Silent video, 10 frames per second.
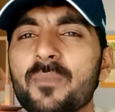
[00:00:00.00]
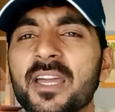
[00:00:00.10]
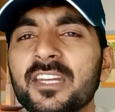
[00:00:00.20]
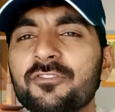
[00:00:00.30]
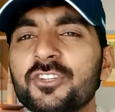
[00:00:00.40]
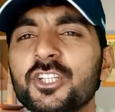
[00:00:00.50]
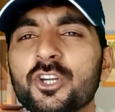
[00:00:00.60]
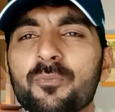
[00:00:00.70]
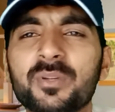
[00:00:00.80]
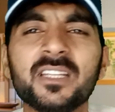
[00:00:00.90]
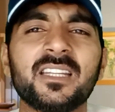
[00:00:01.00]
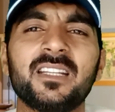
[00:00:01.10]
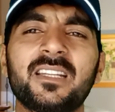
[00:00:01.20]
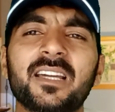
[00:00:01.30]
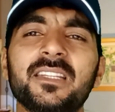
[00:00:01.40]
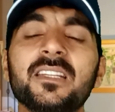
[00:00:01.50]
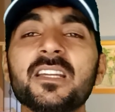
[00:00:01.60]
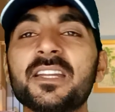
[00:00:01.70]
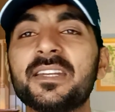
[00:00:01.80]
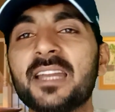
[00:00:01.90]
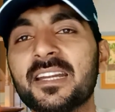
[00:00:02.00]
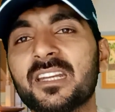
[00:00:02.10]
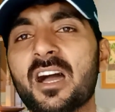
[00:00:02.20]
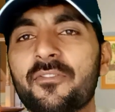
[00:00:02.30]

मैंने वीडियो भी नहीं डाली नेट